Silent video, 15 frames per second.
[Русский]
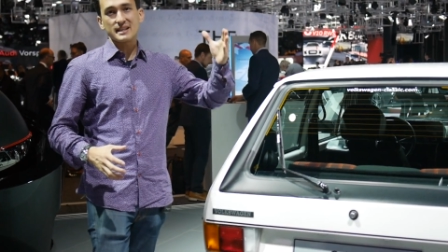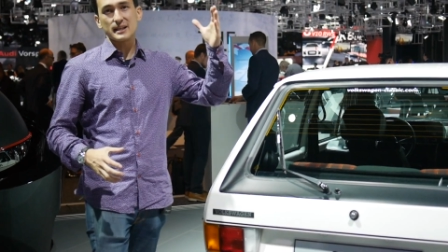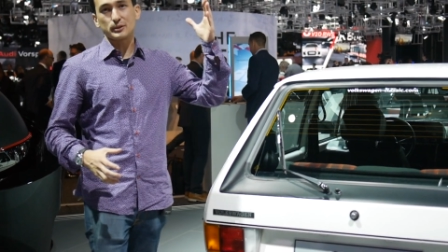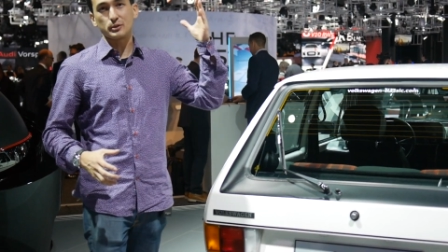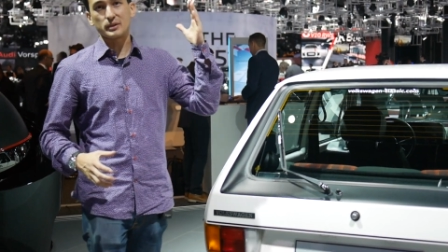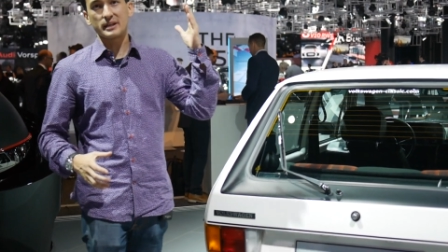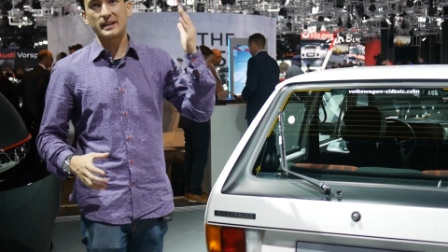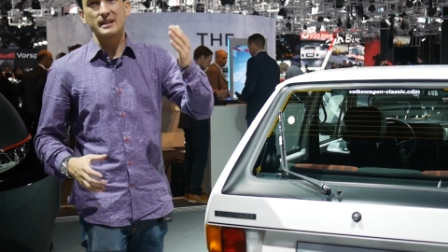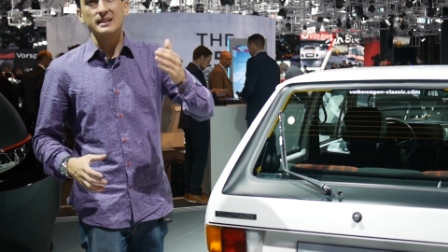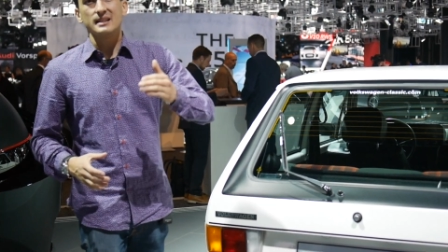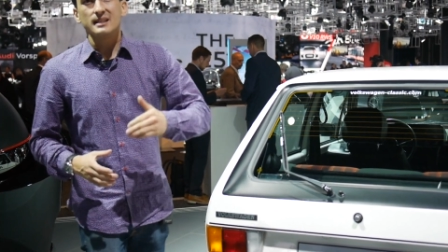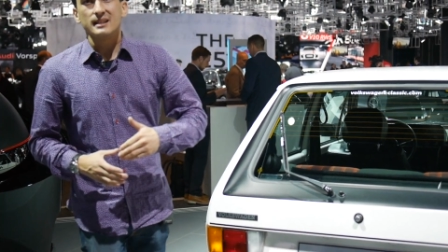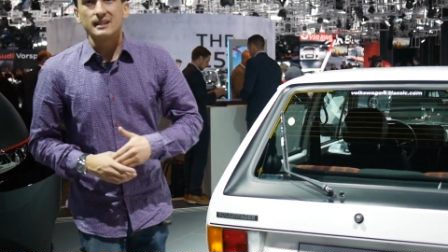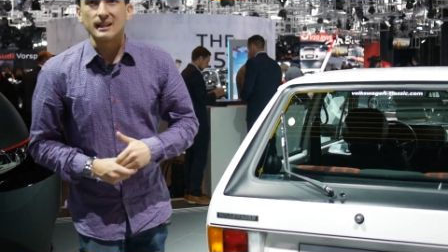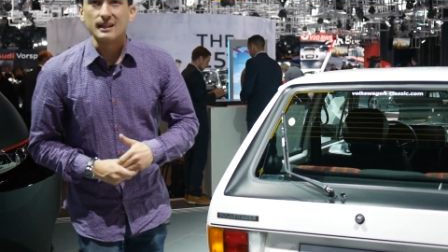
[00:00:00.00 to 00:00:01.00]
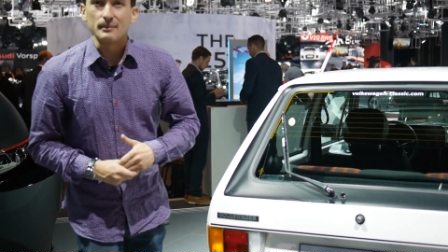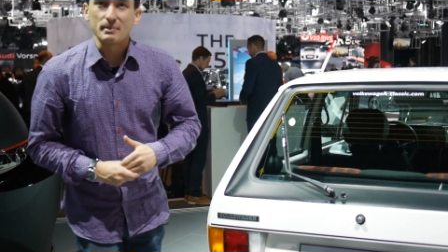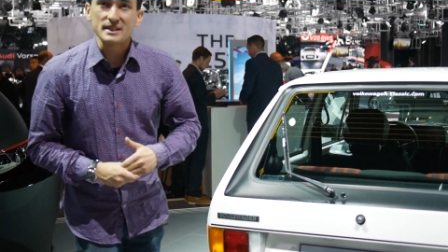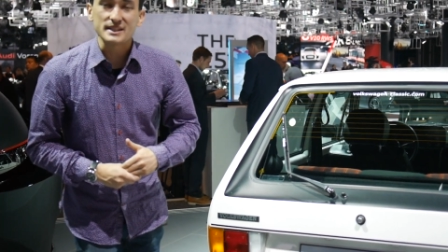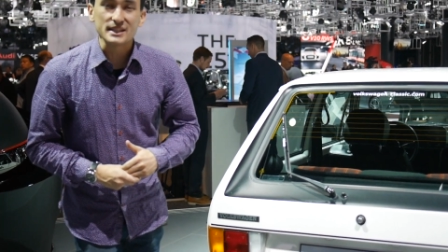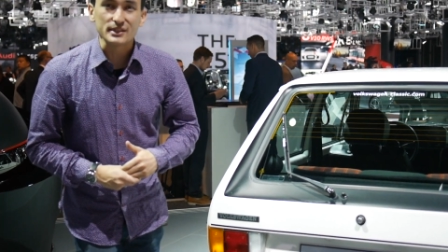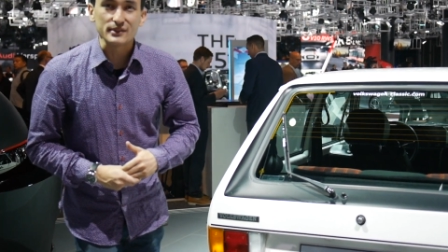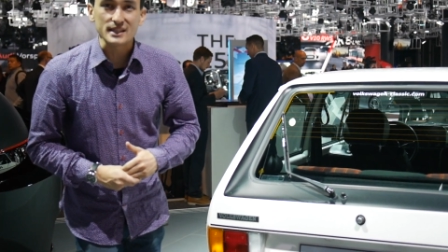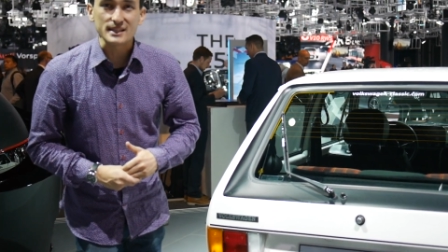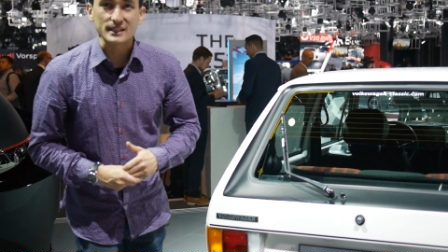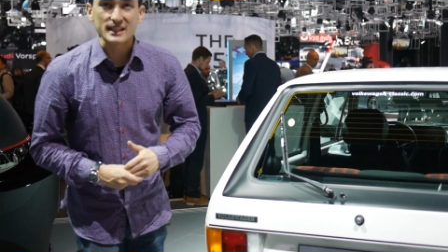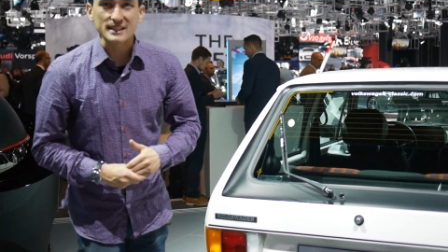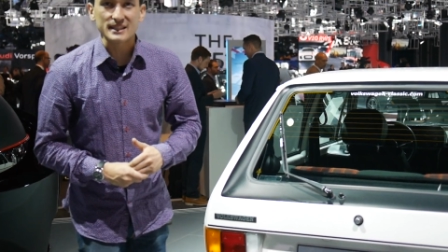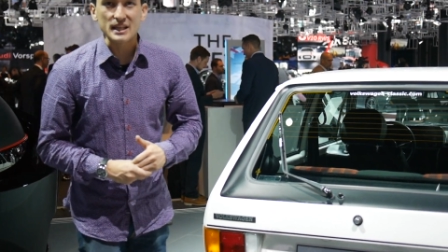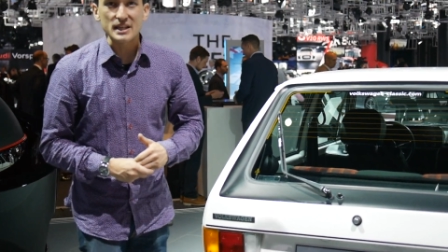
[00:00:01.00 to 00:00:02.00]
которые а, базировались
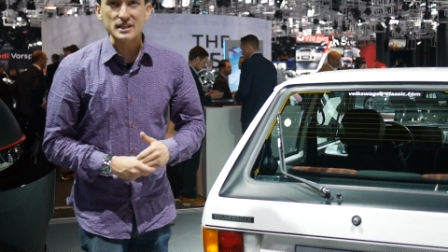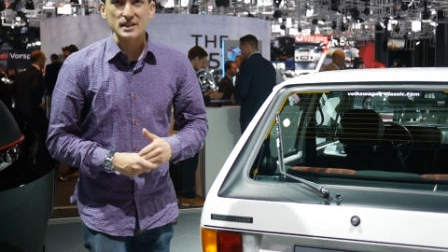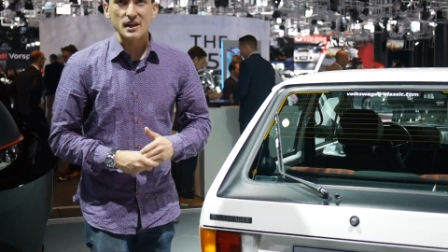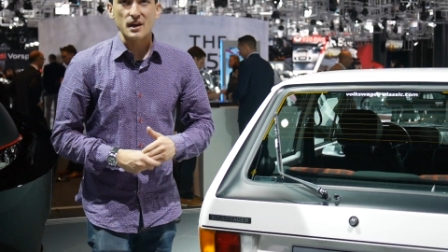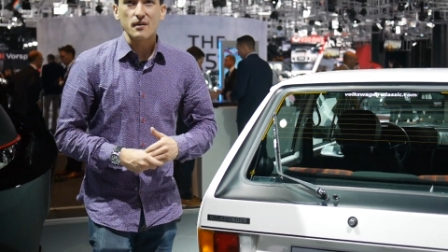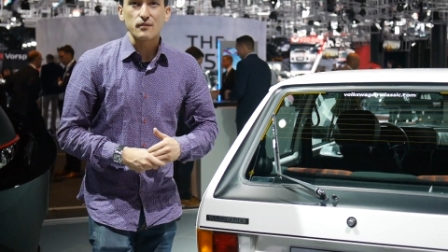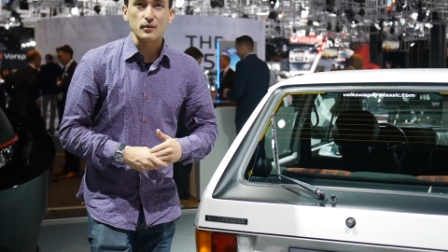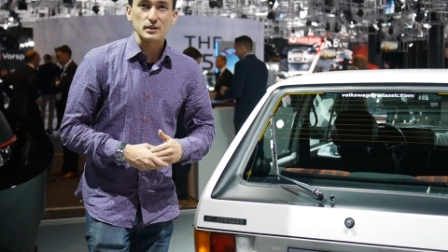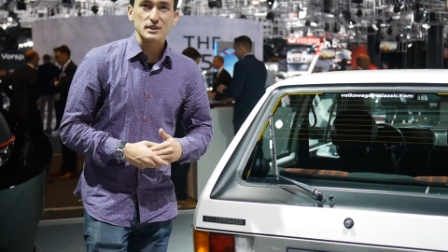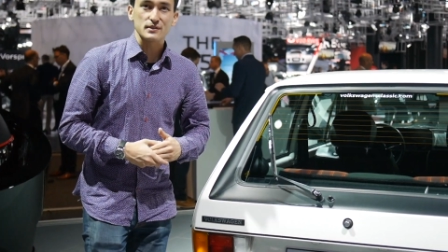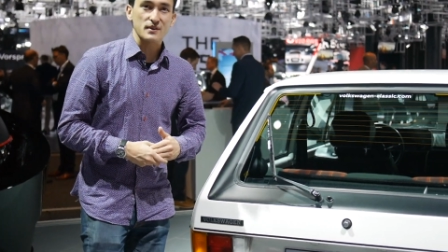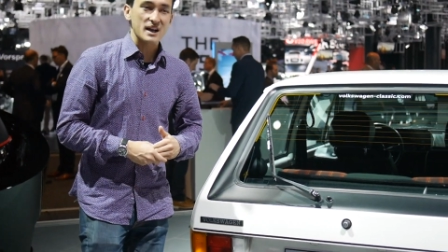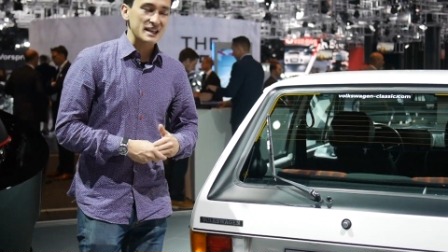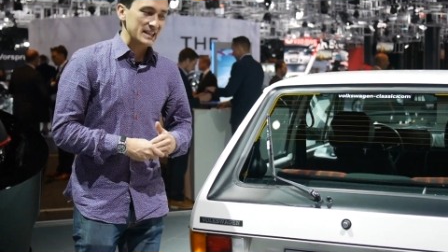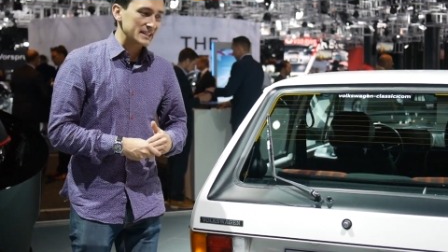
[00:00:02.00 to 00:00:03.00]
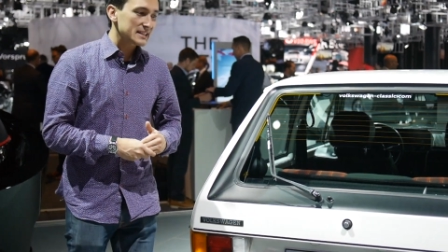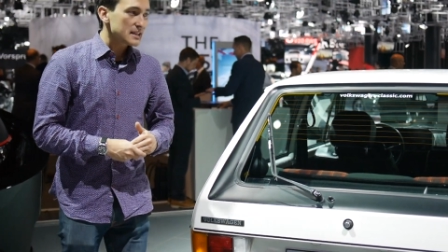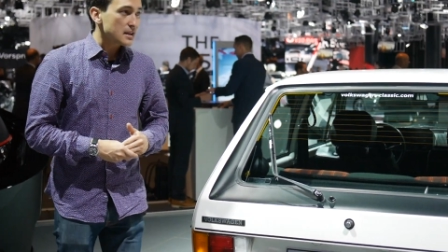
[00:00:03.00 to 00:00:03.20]
на стенде Volkswagen.